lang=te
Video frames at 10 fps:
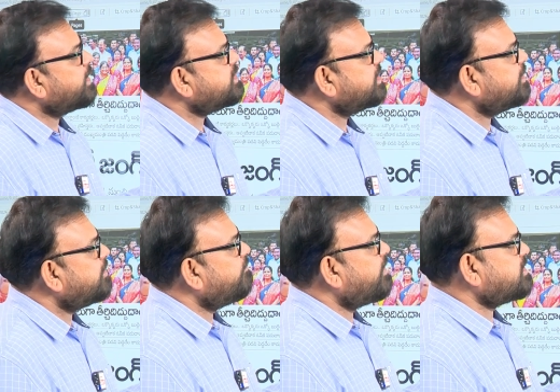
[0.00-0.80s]
ఏసీ
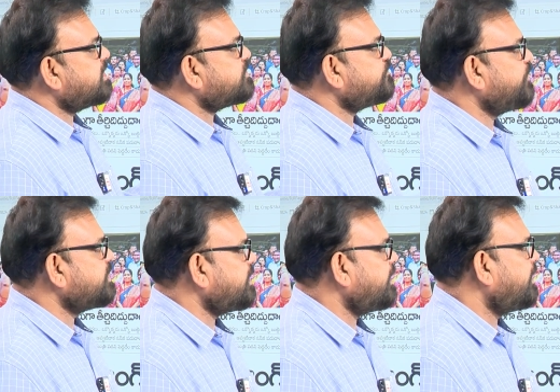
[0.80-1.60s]
వర్సెస్
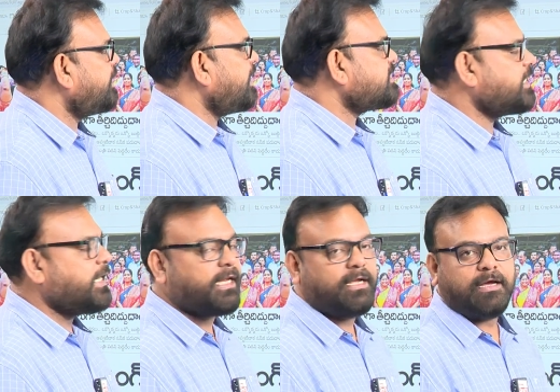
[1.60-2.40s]
వీసీ ఏసీ
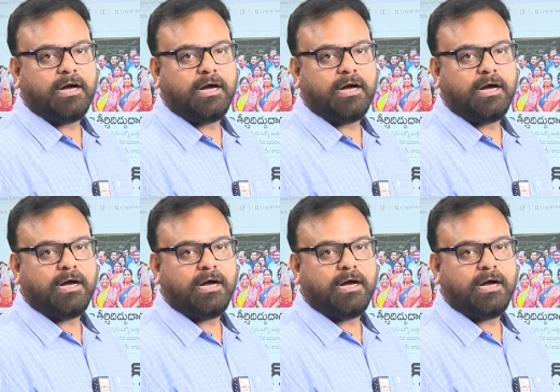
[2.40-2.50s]
అంటే